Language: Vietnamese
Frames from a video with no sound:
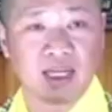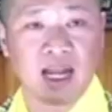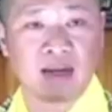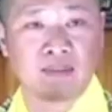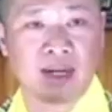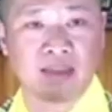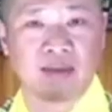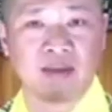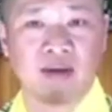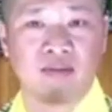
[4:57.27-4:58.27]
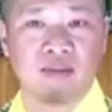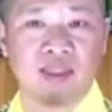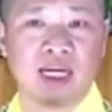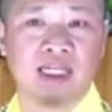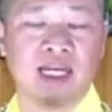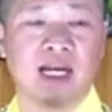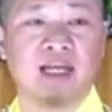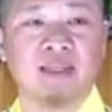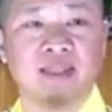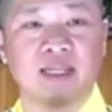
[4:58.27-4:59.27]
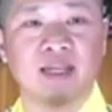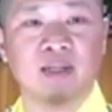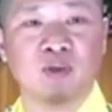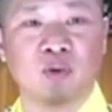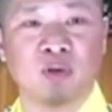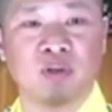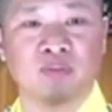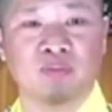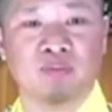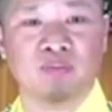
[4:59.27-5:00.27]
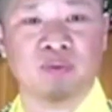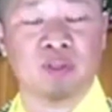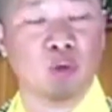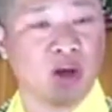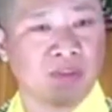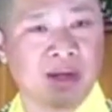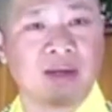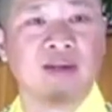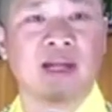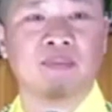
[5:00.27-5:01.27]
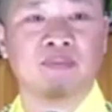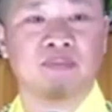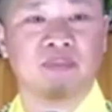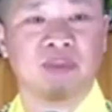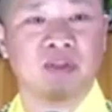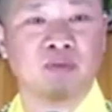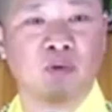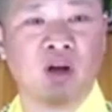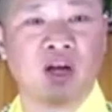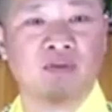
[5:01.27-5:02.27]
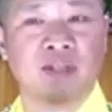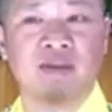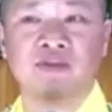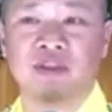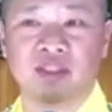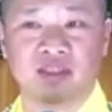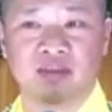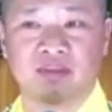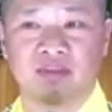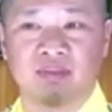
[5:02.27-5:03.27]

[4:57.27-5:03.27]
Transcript: cái cách ăn mặc nó không có trang nhã, khi đến chùa dù ăn mặc rất đẹp nhưng phù hợp với đi phượt,